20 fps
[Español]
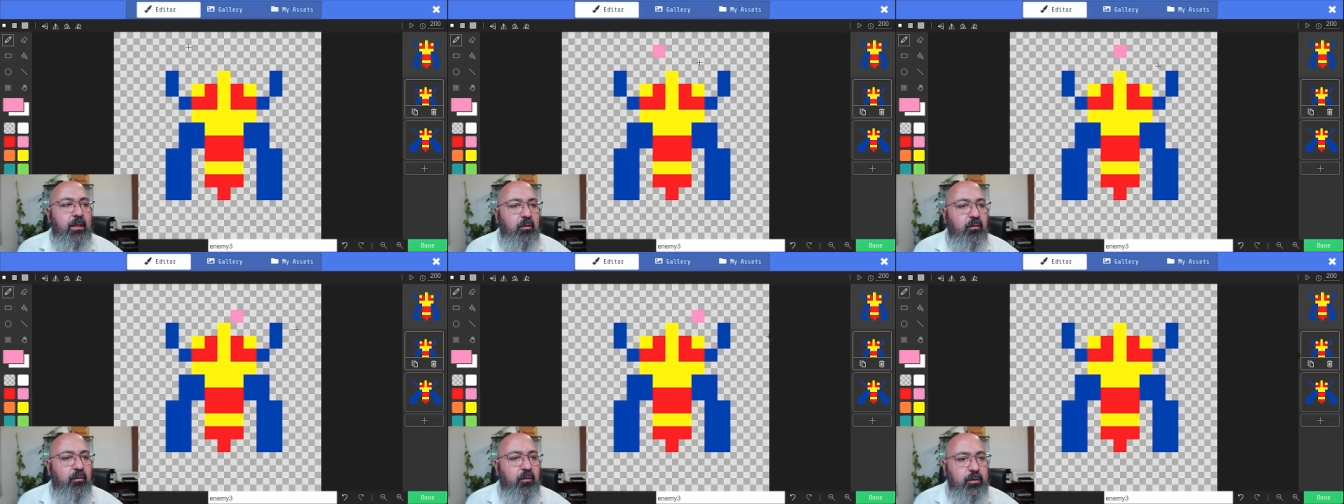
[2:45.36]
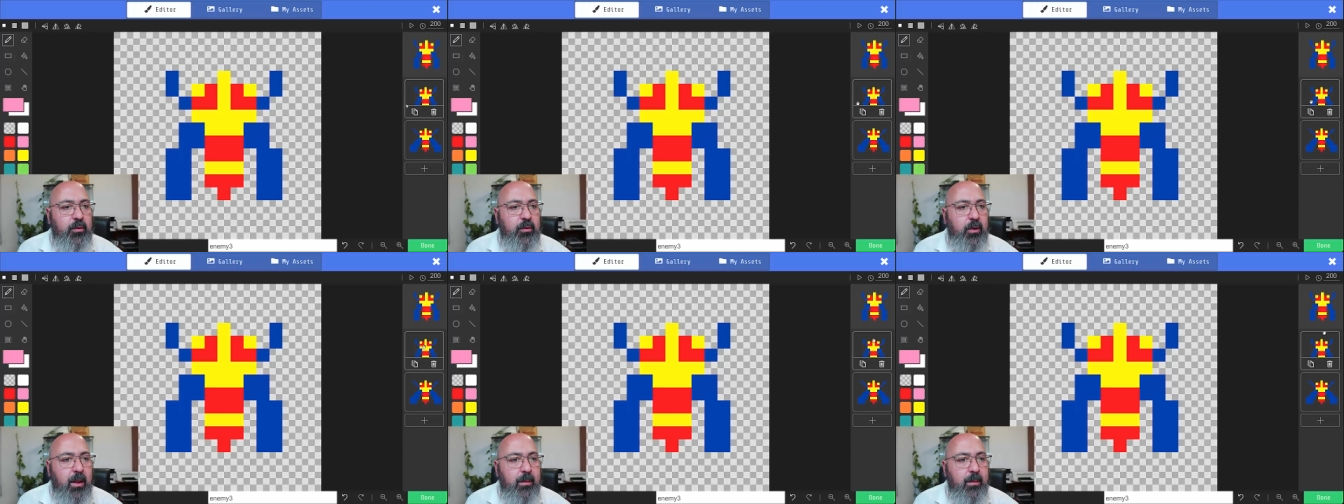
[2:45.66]
dos
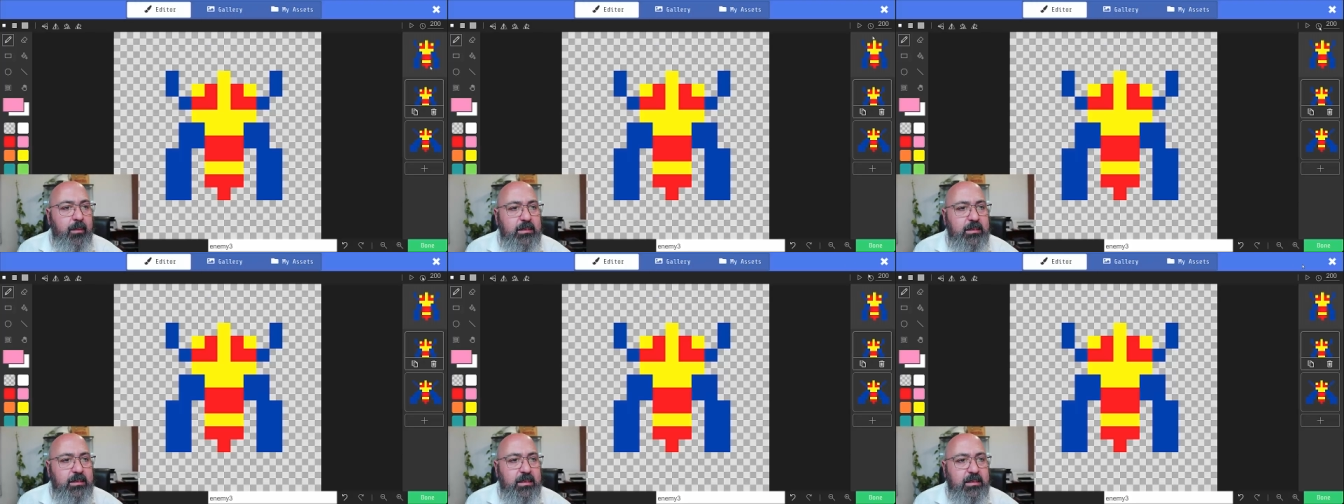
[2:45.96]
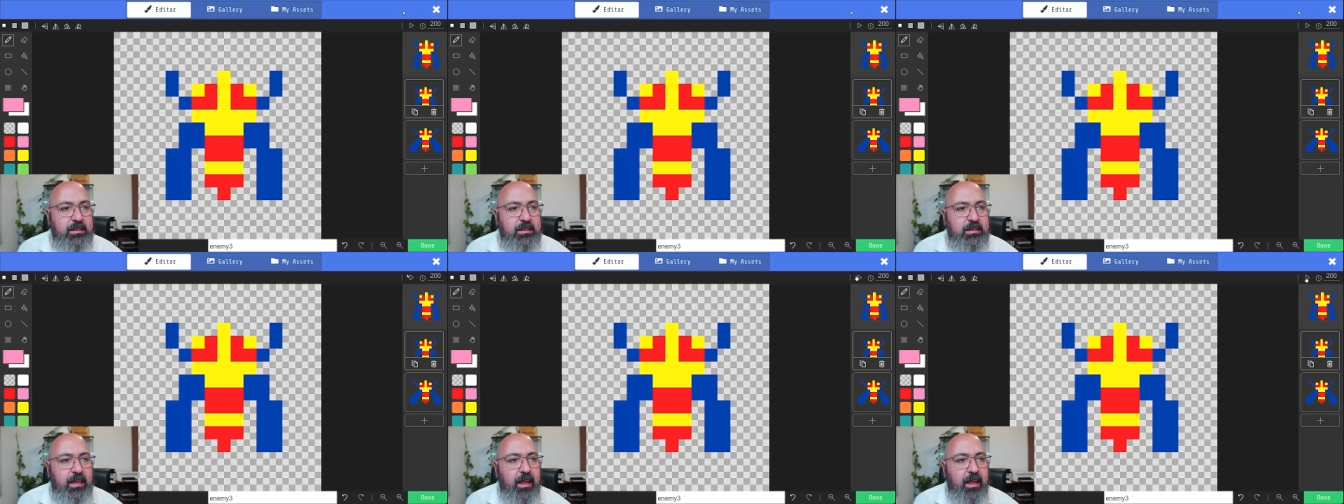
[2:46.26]
fotogramas, que
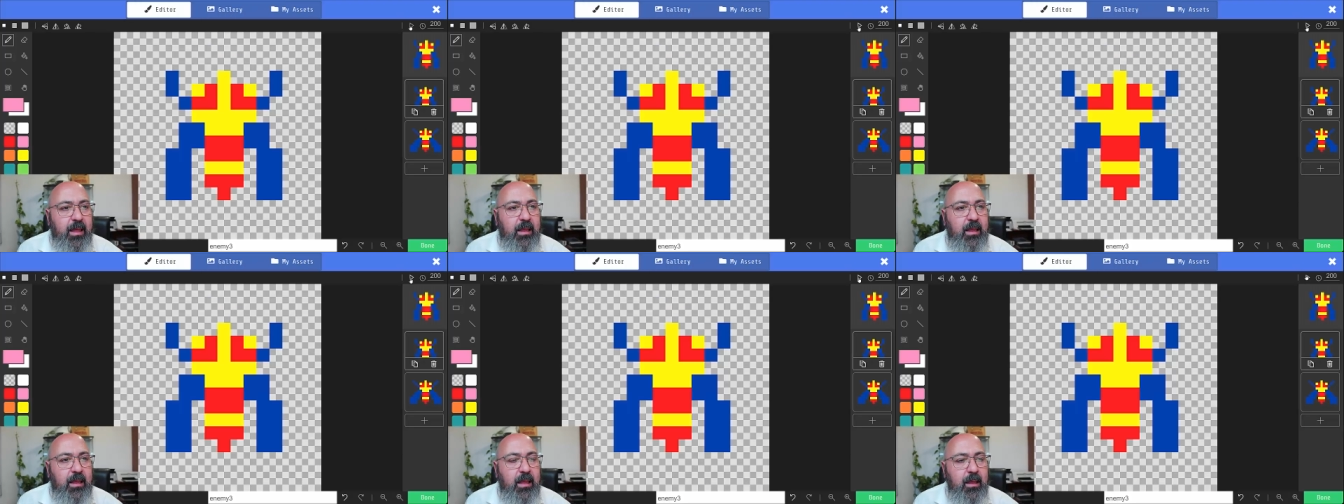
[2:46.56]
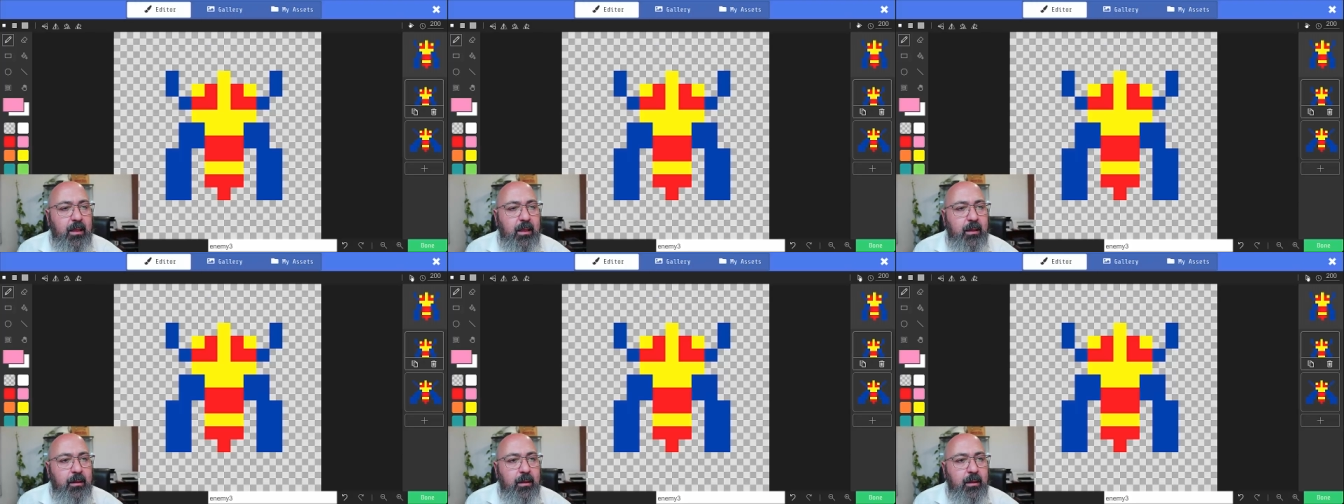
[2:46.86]
es esta de
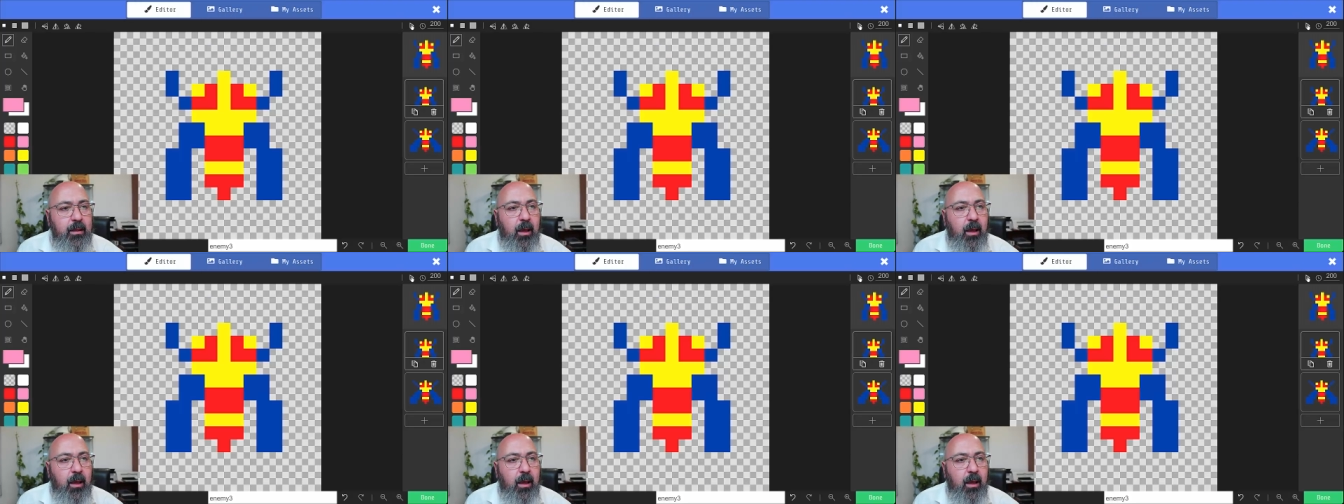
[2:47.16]
aquí.